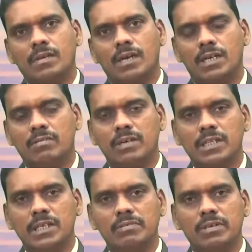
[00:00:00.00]
అటువంటి
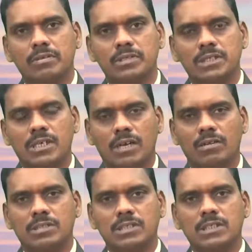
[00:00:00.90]
దేవుని గురించి
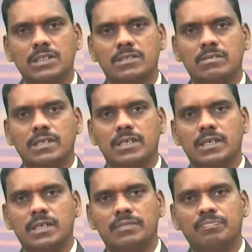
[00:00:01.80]
ఆలోచన చేయకుండా
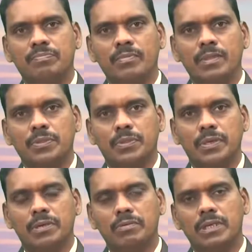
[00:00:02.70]

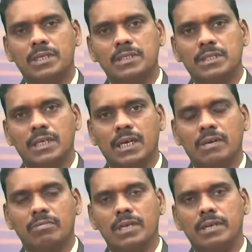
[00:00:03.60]
దేవునికి
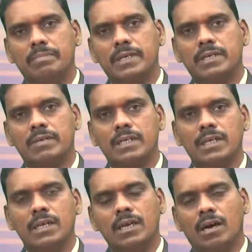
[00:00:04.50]
జ్ఞానం నేర్పేటువంటి
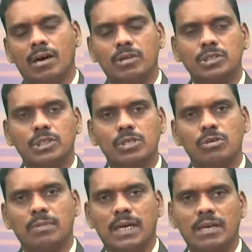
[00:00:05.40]

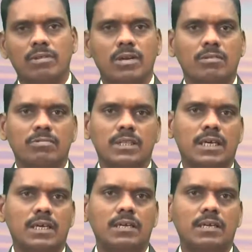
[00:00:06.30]
ఆలోచనలో మానవులకు ఉందా